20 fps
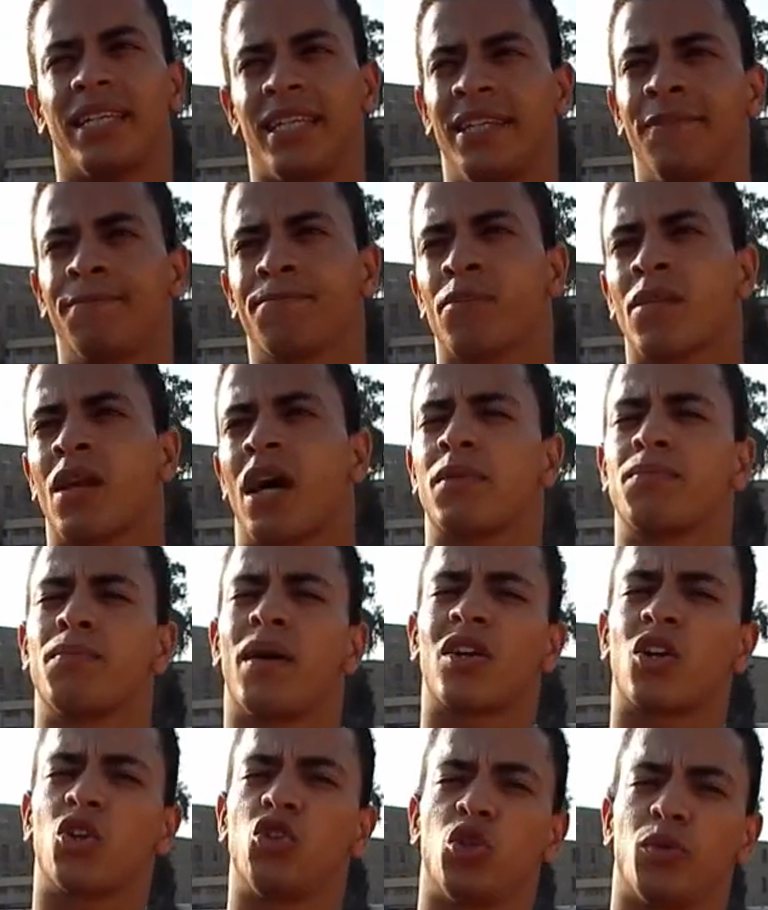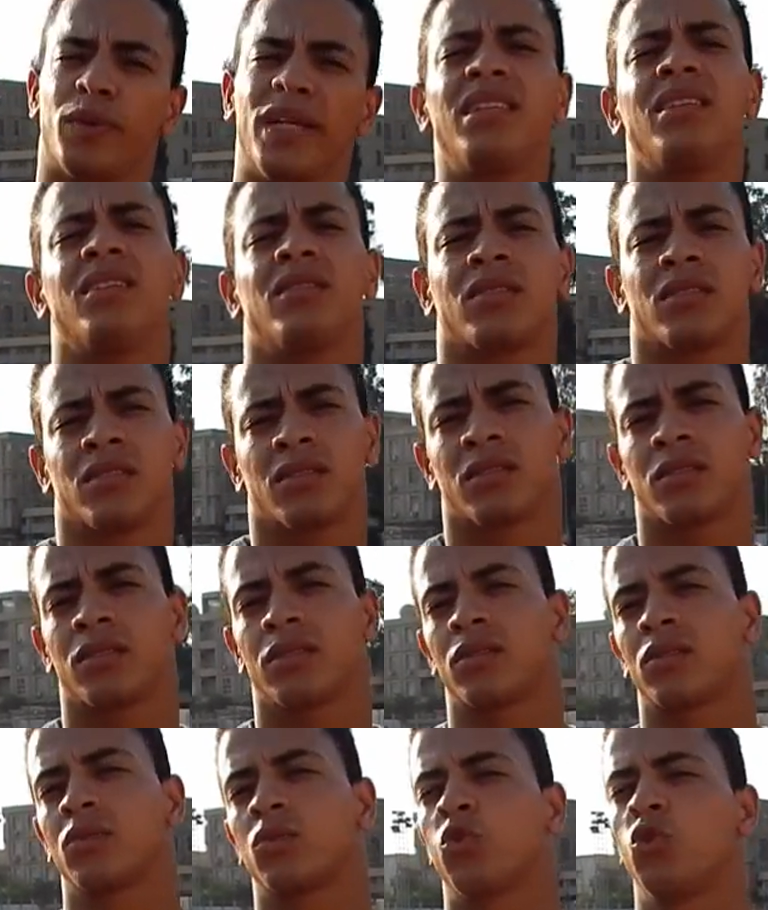مثلا ايه اتمرن يومين
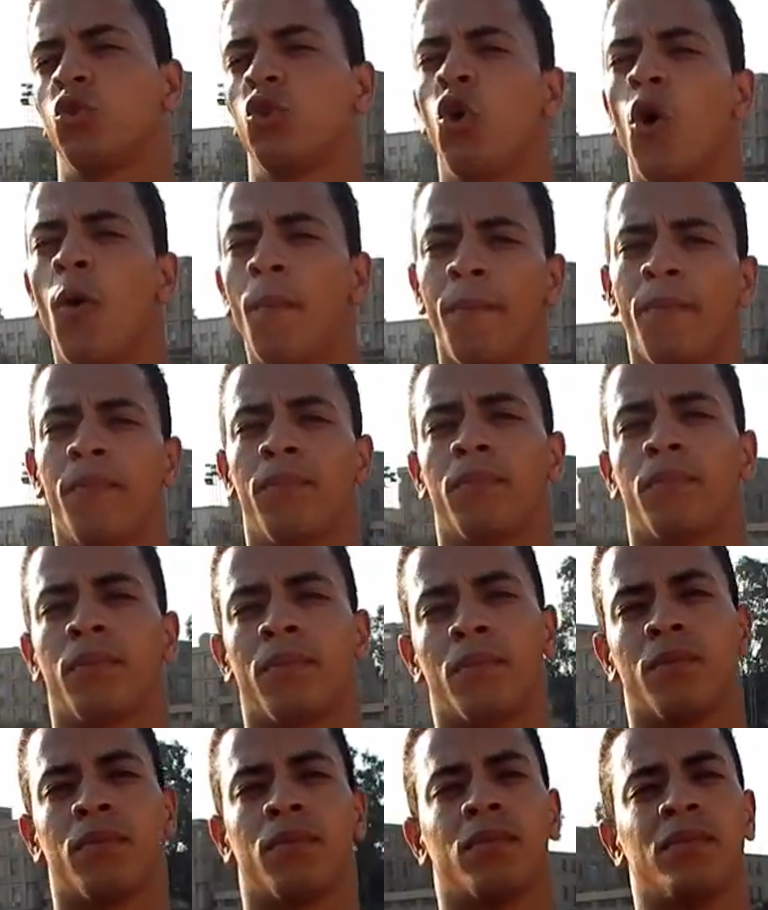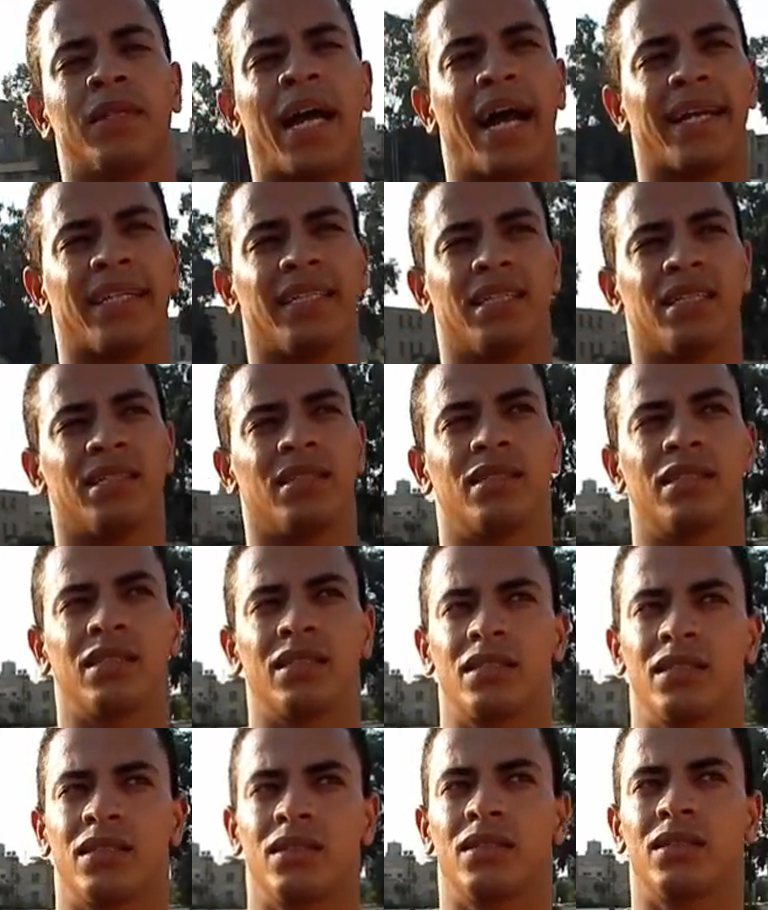ويوم يعني